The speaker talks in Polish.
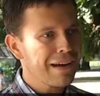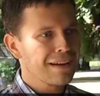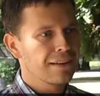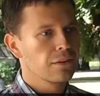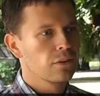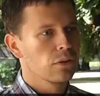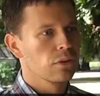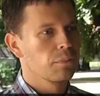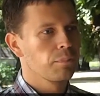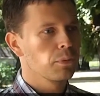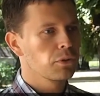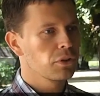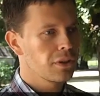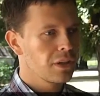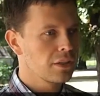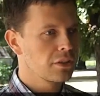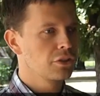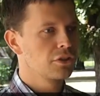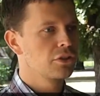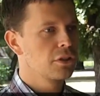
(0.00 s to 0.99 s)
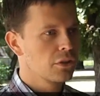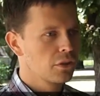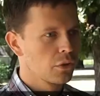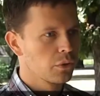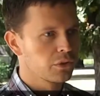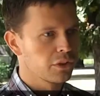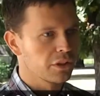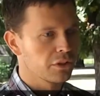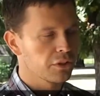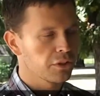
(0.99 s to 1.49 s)
warto podkreślić
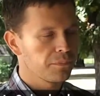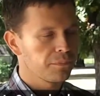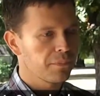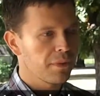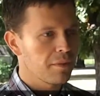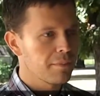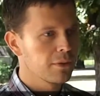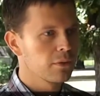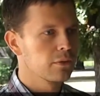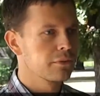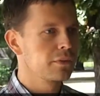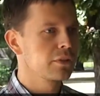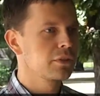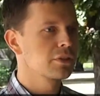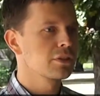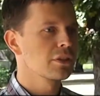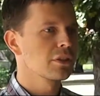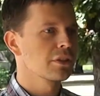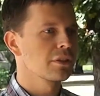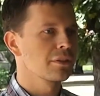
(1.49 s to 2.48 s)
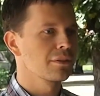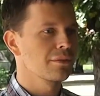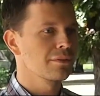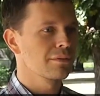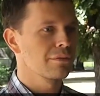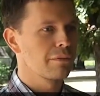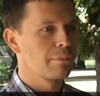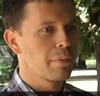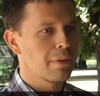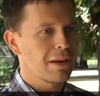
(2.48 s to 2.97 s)
jedną rzecz, a mianowicie
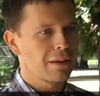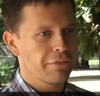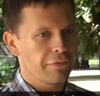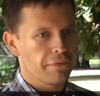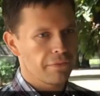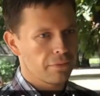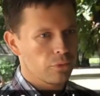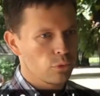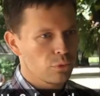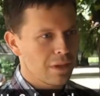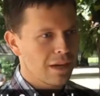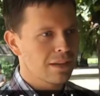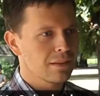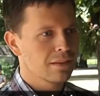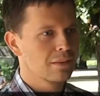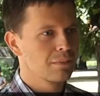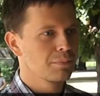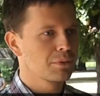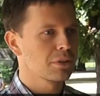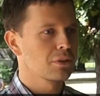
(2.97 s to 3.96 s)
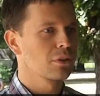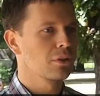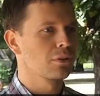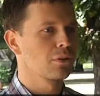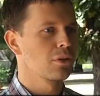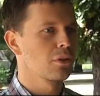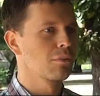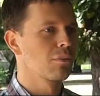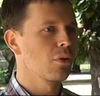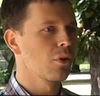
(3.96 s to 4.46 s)
wbrew utartym
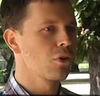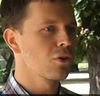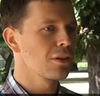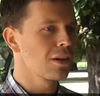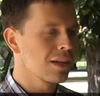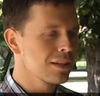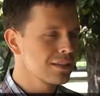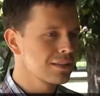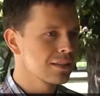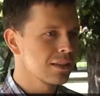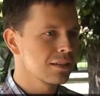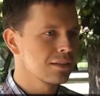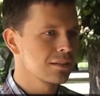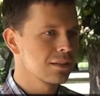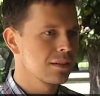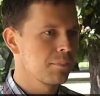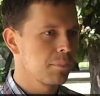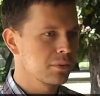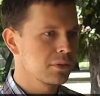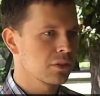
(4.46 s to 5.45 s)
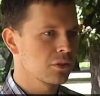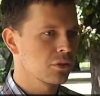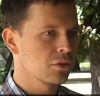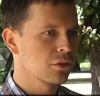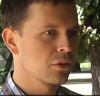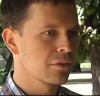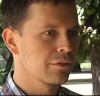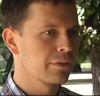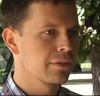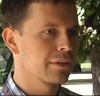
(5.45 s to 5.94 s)
przesądom organizacje
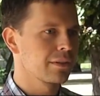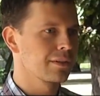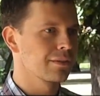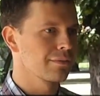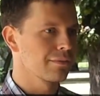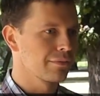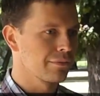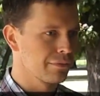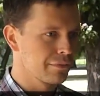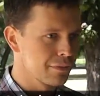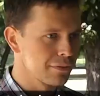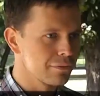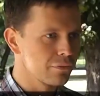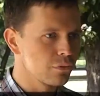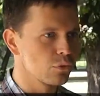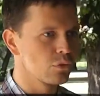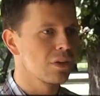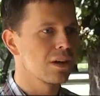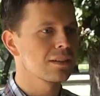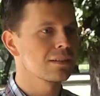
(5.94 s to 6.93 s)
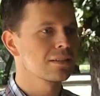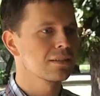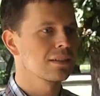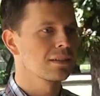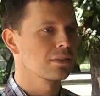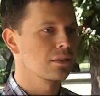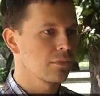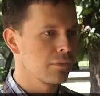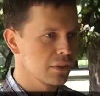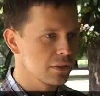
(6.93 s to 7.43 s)
pozarządowe, w tym
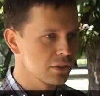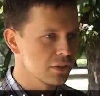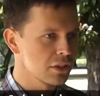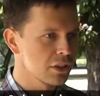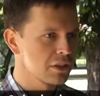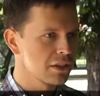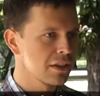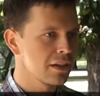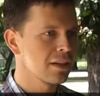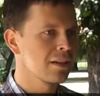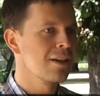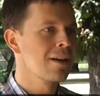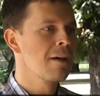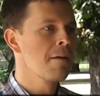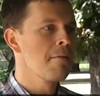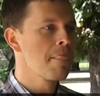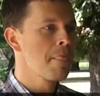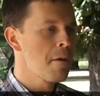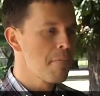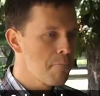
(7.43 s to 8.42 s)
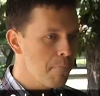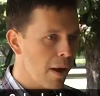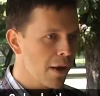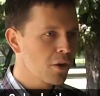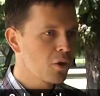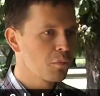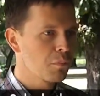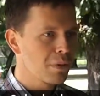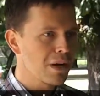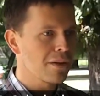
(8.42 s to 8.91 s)
fundacje, stowarzyszenia,
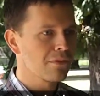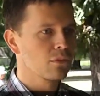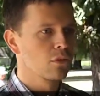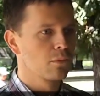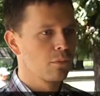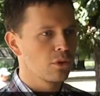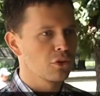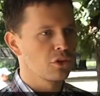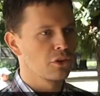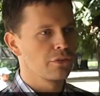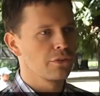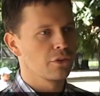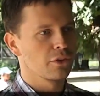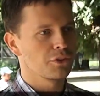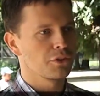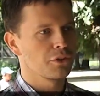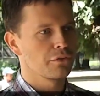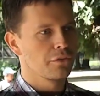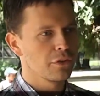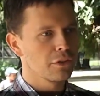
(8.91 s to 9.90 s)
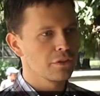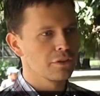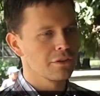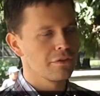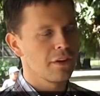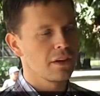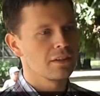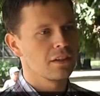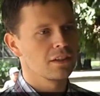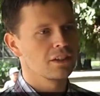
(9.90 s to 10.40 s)
mają prawną możliwość
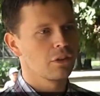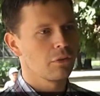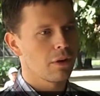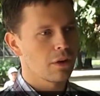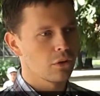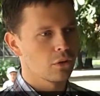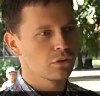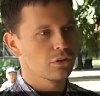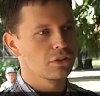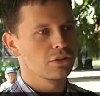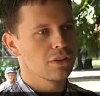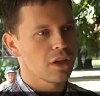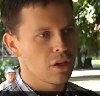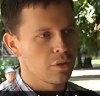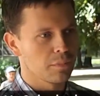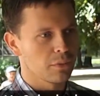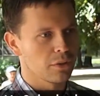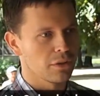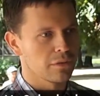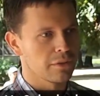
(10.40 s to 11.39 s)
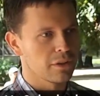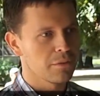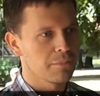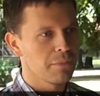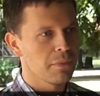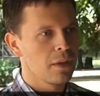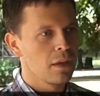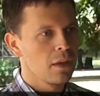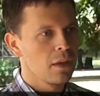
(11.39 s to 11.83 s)
wykonywania działalności zarobkowej.